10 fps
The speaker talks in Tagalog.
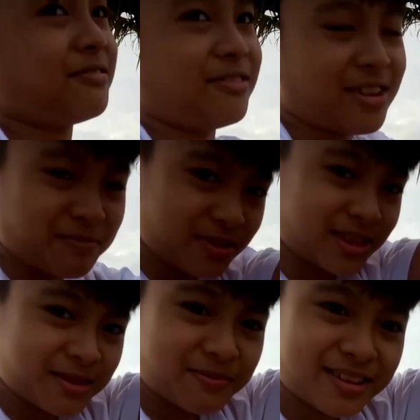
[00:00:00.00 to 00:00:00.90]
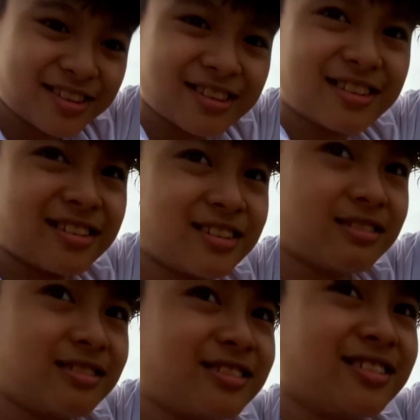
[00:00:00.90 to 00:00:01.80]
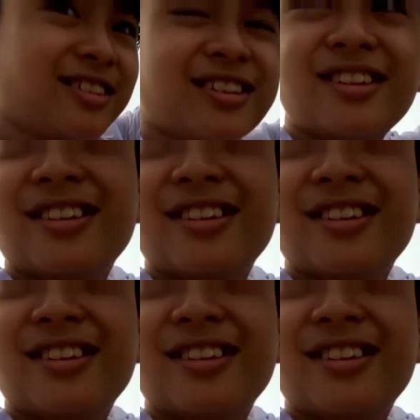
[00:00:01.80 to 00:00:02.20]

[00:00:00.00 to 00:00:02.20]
Grabe naman. Ba't ayaw mag-cremate?